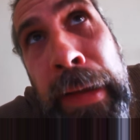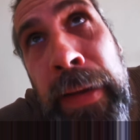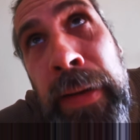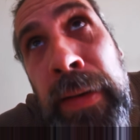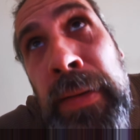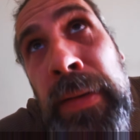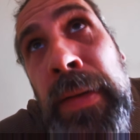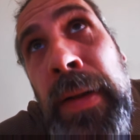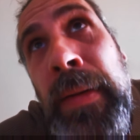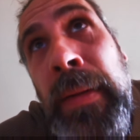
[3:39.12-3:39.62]

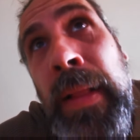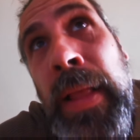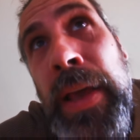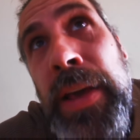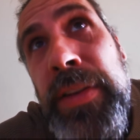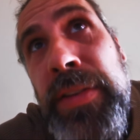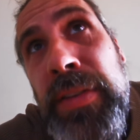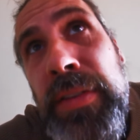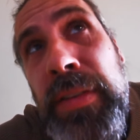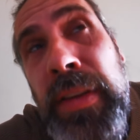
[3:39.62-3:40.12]
Ecken.
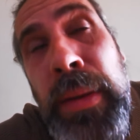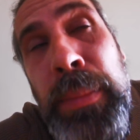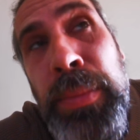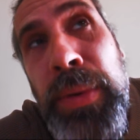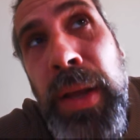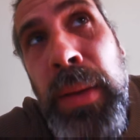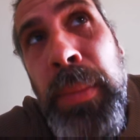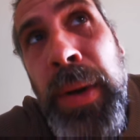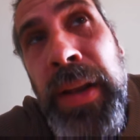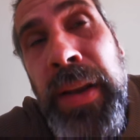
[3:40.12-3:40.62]
Es
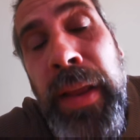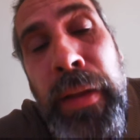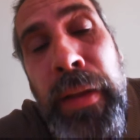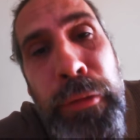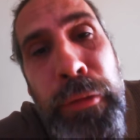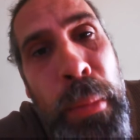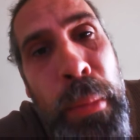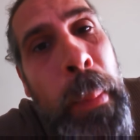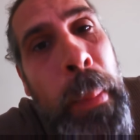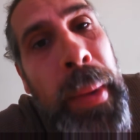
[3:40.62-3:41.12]
gibt jemanden, der
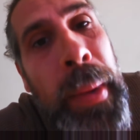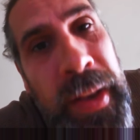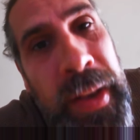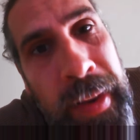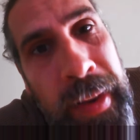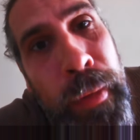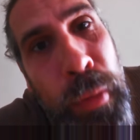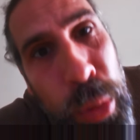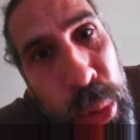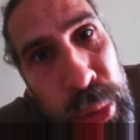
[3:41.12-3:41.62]
hilft mir mit
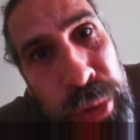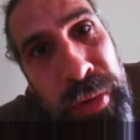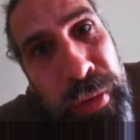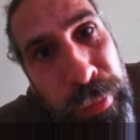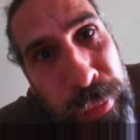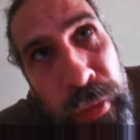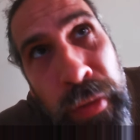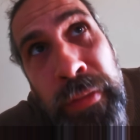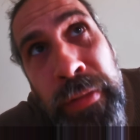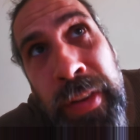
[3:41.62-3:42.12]
einer
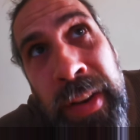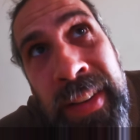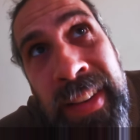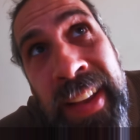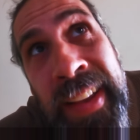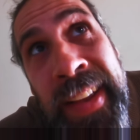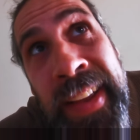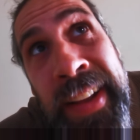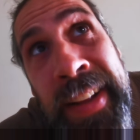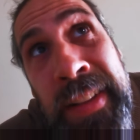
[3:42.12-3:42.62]
Hose für den
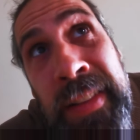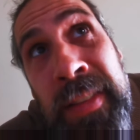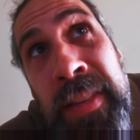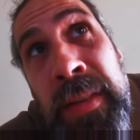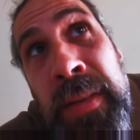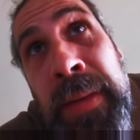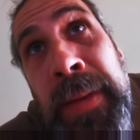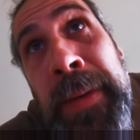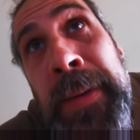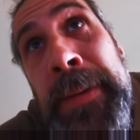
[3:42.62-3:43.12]
Winter
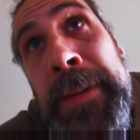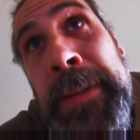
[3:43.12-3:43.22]
jetzt.